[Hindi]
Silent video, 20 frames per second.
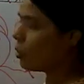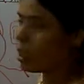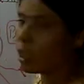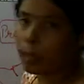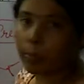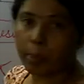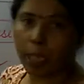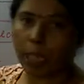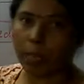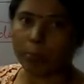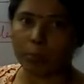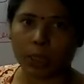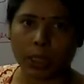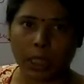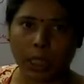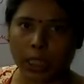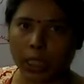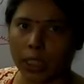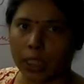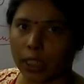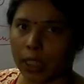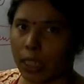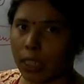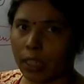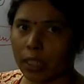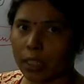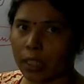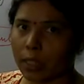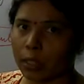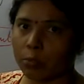तो एक बार हम देख लेते
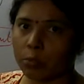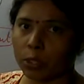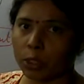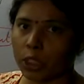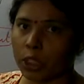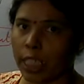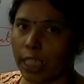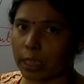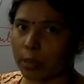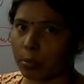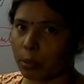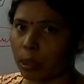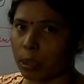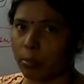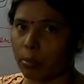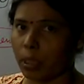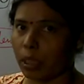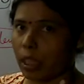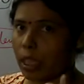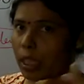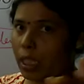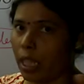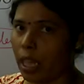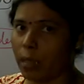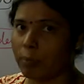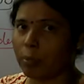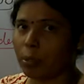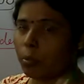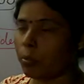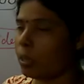हैं यदि मुझे राष्ट्रपति बनना है या
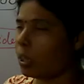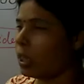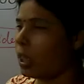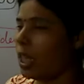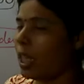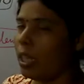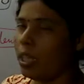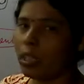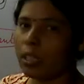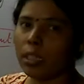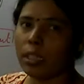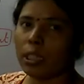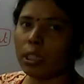आपको बनना है